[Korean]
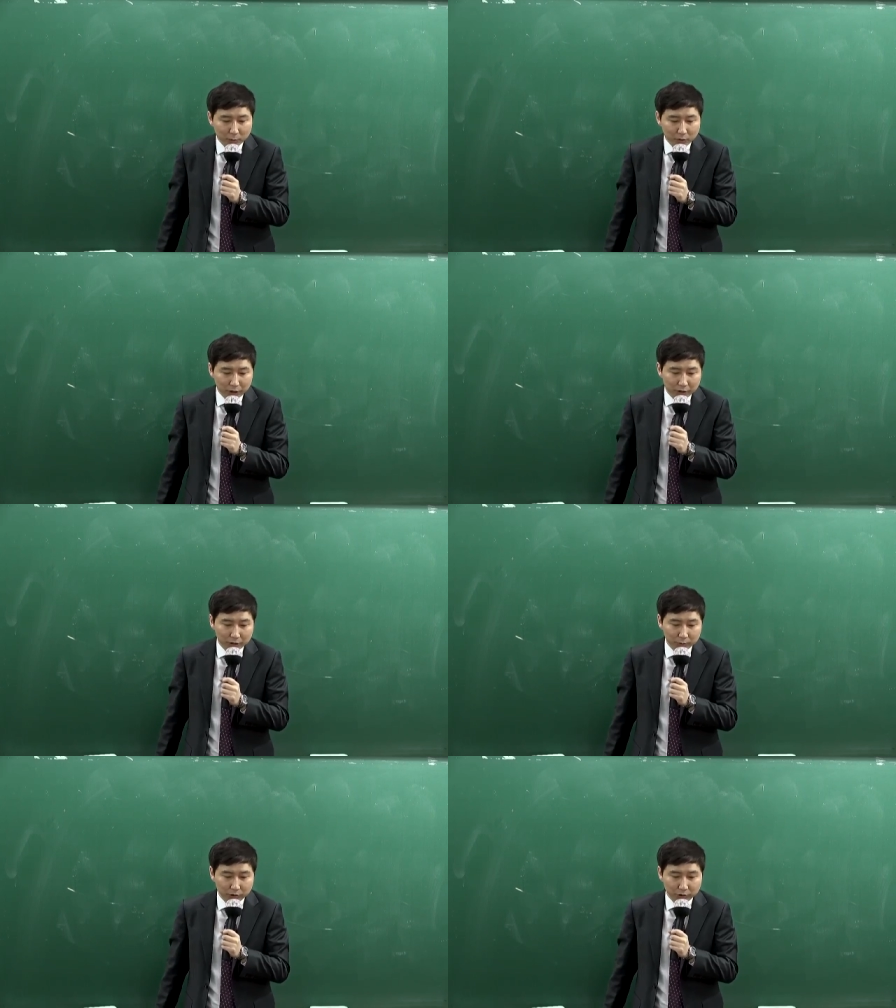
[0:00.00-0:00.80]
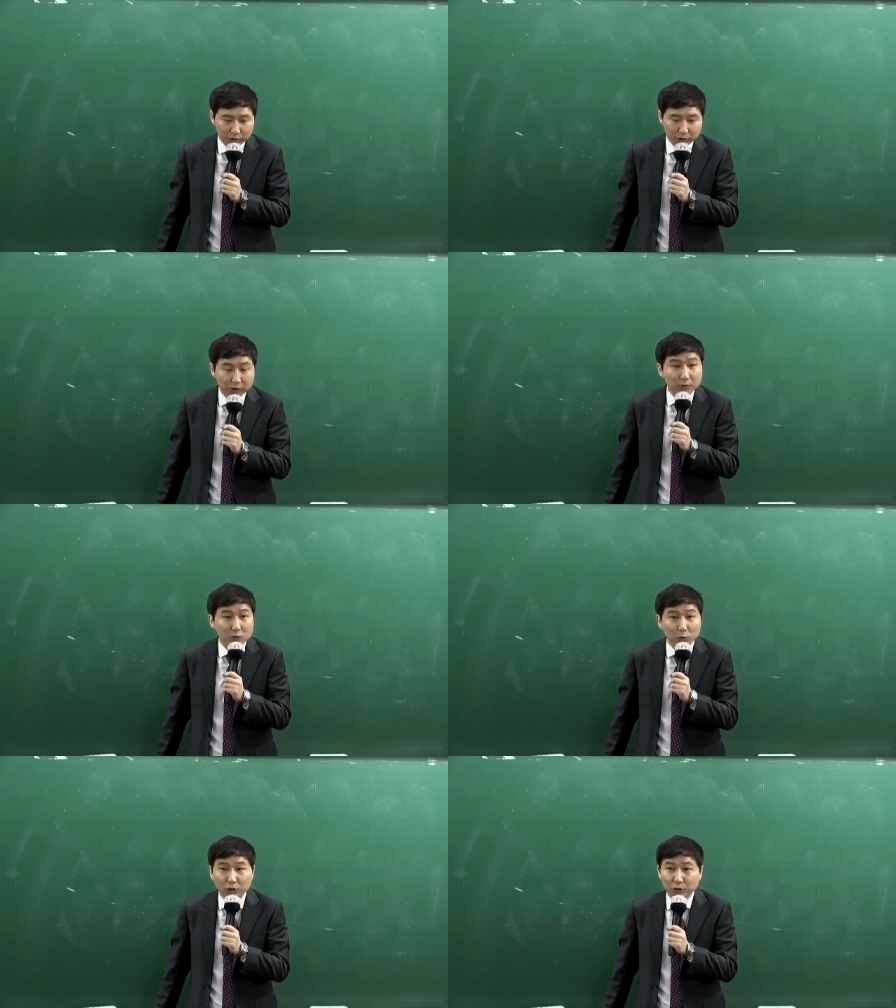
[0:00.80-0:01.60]
기본 강의 들으신 분들은 느낌이
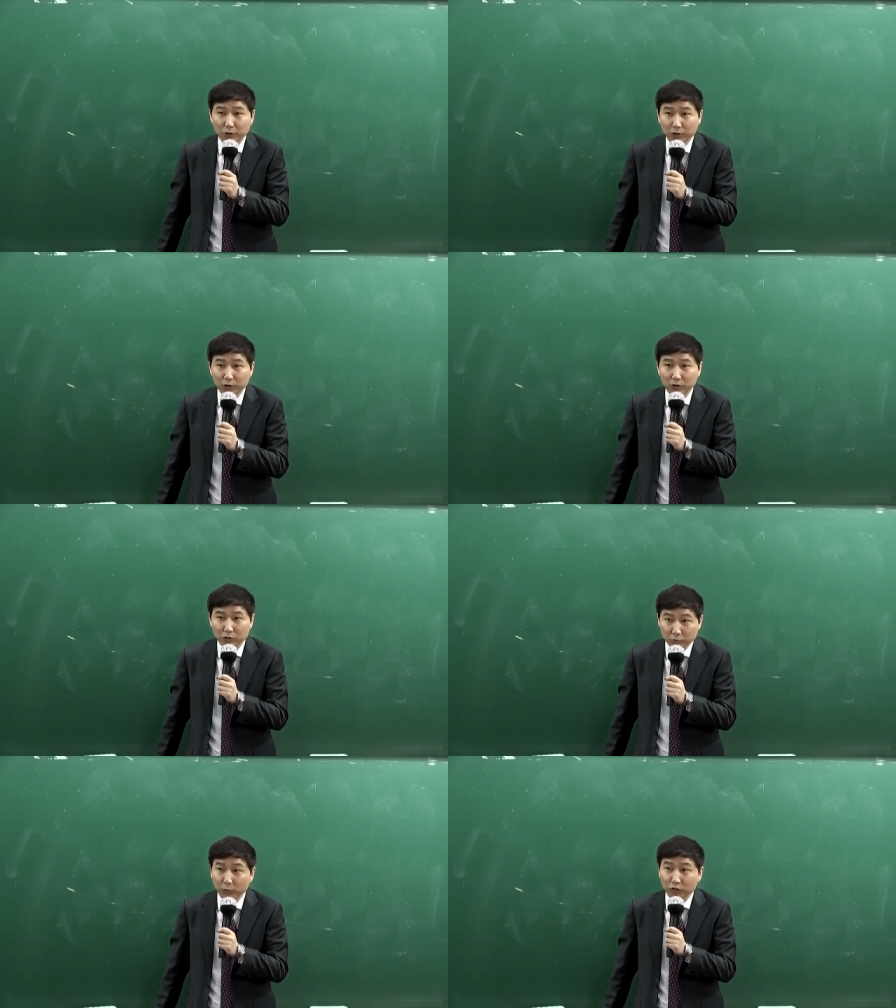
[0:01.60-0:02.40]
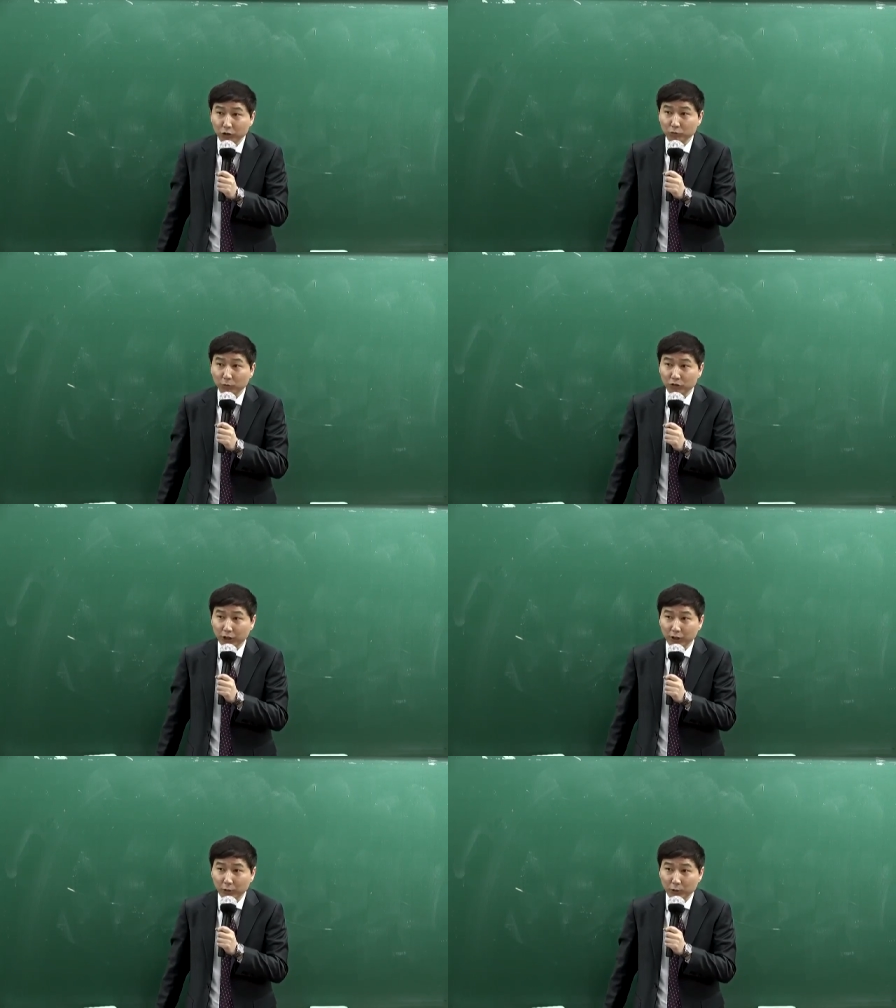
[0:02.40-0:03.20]
좀 오시죠? 그 준법투쟁의
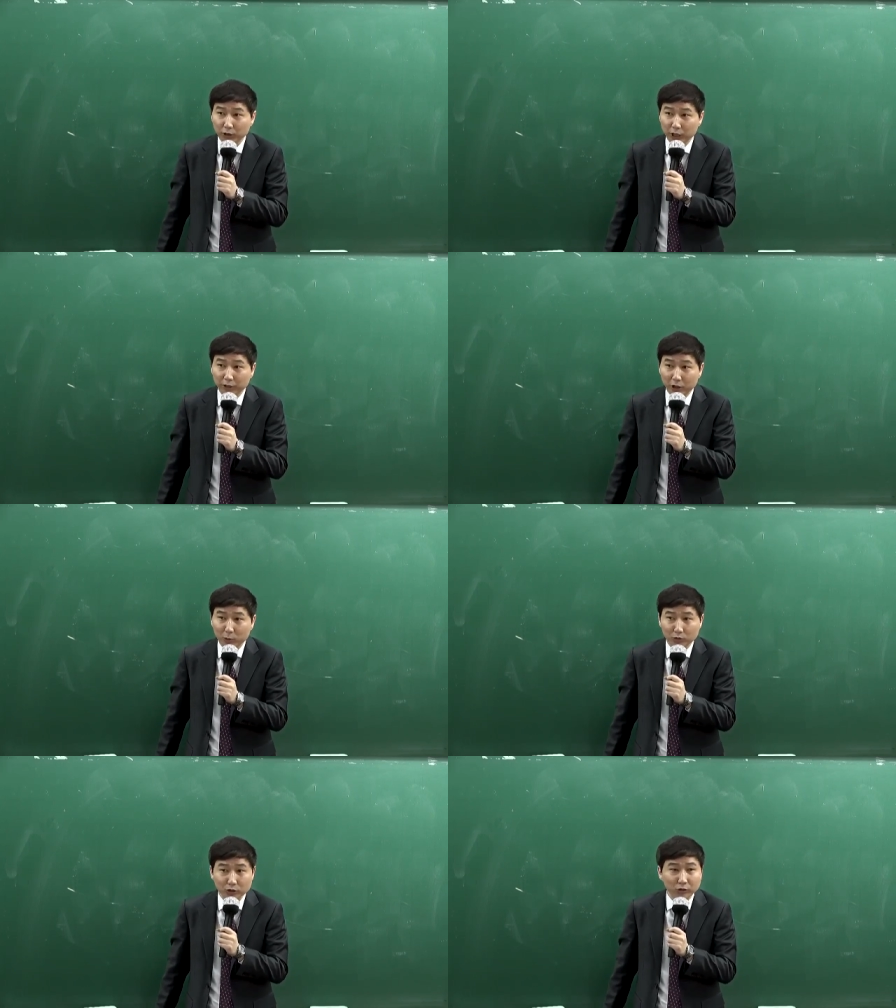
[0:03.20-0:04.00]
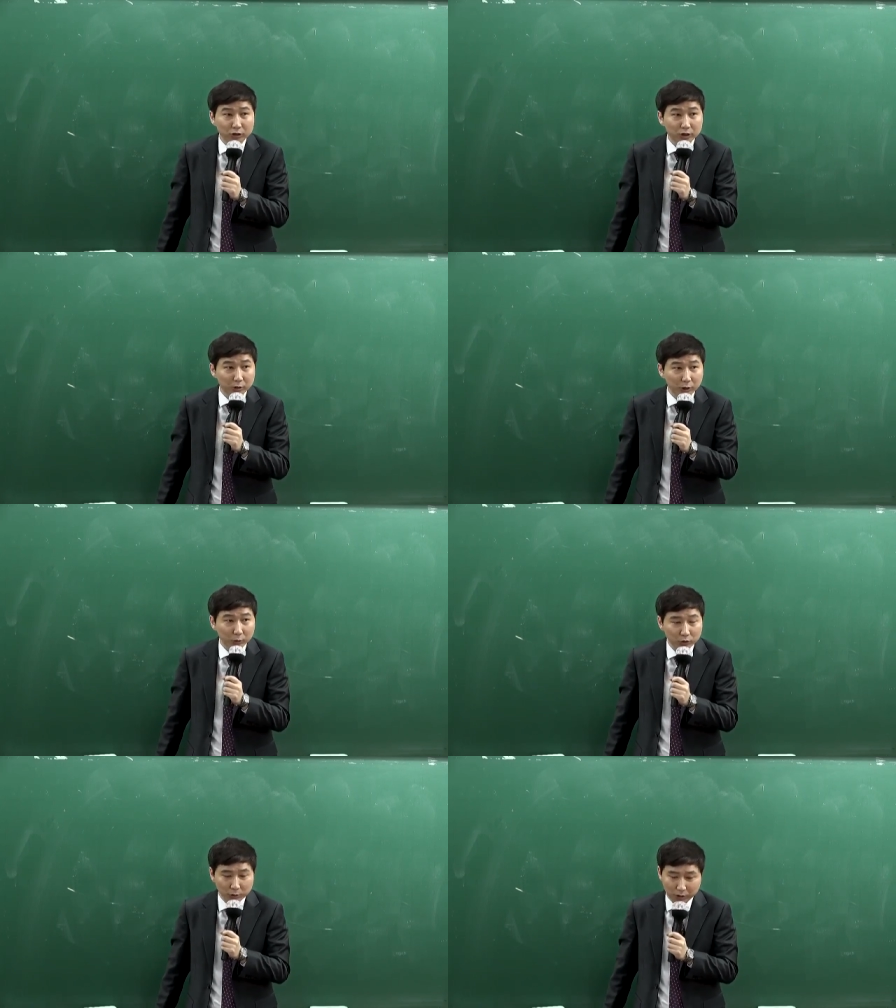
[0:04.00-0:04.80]
준법투쟁. 이걸 쟁의를 볼수 있을 것이냐. 이게
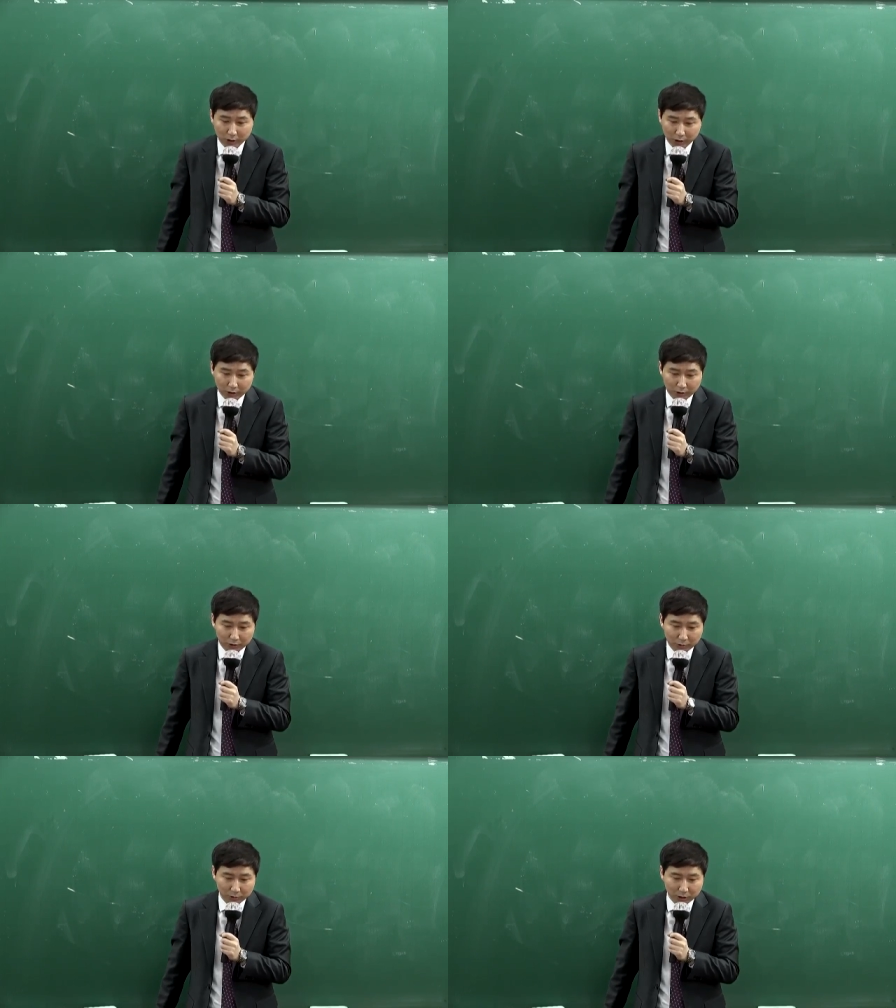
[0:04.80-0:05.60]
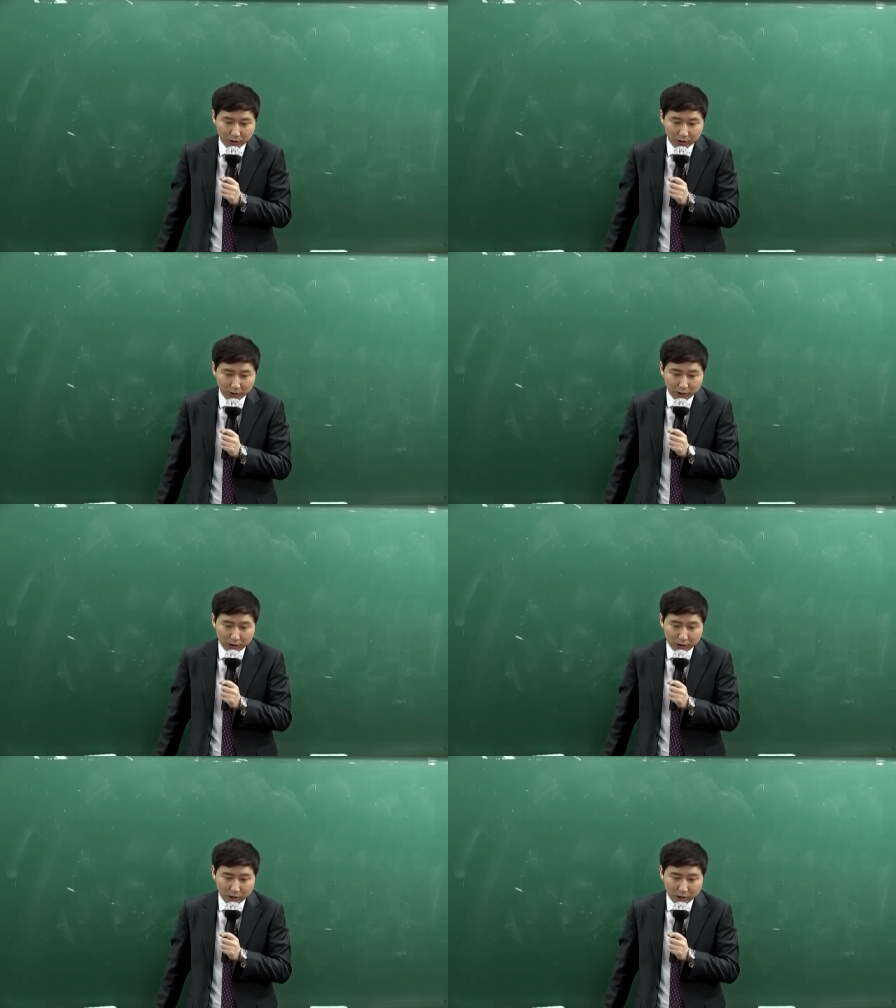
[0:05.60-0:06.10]
논점이 되는 겁니다.